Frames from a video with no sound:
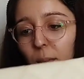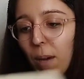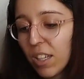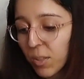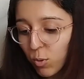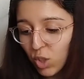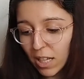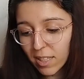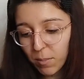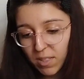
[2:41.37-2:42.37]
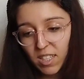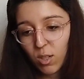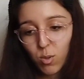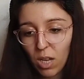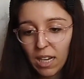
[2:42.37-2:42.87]
Bence bu çantamız da
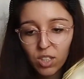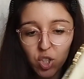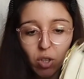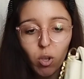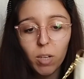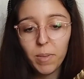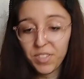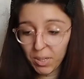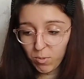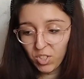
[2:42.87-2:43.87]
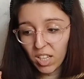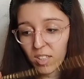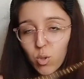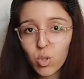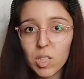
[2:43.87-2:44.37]
güzel. Hani şık olabilecek bir
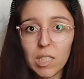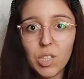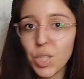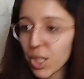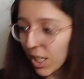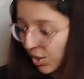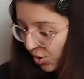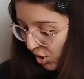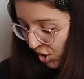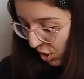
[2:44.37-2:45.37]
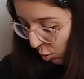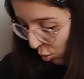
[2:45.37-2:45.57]
çanta. Çünkü zincir girince şık